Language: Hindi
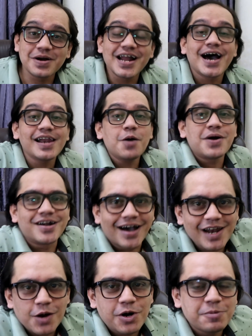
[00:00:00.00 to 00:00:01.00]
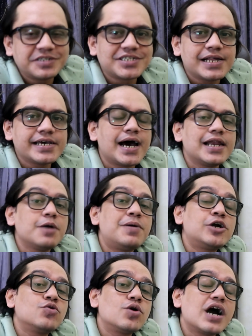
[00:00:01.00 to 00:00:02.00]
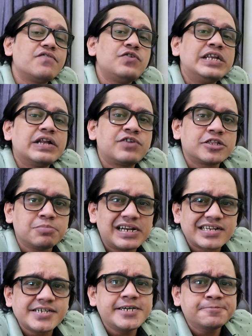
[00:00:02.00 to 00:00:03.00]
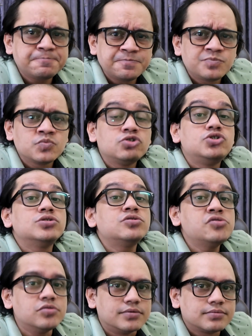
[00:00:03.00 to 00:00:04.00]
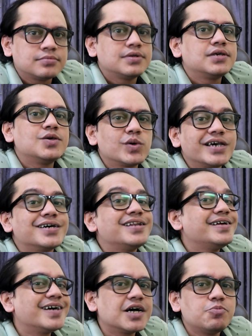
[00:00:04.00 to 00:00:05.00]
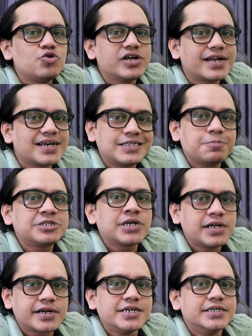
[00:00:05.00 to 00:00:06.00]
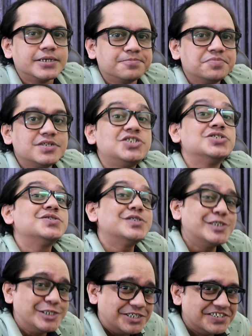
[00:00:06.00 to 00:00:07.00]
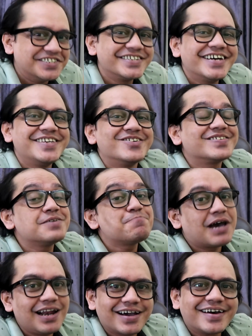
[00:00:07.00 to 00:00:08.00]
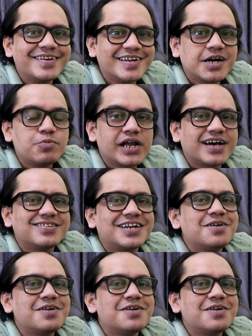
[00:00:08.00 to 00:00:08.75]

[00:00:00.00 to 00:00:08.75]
बट आलिया भट्ट आलिया भट्ट पे चलेंगे आलिया भट्ट को काफी नफरत मिल रही है क्यों क्योंकि करीना कपूर के रास्ते पे चल रही है क्यों क्योंकि पहले करीना कपूर ने कहा था